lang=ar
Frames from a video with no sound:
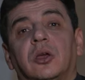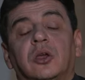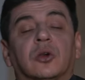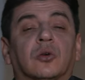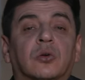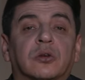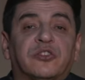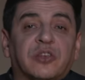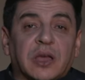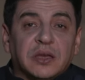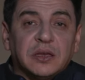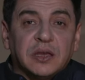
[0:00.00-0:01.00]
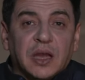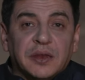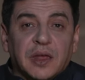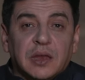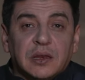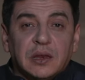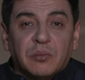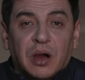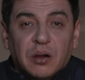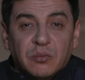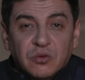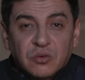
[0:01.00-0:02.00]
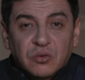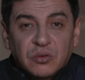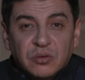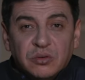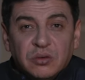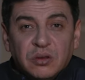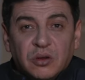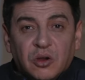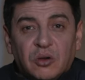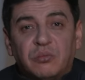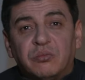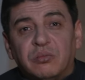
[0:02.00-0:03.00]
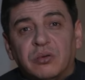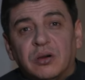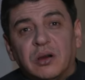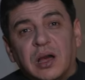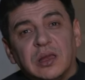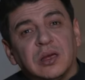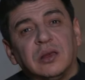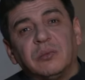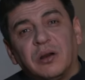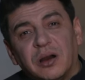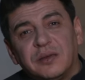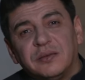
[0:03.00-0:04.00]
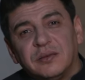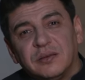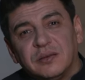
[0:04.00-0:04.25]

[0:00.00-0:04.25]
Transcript: يقول زين للمأمون حب الغلمان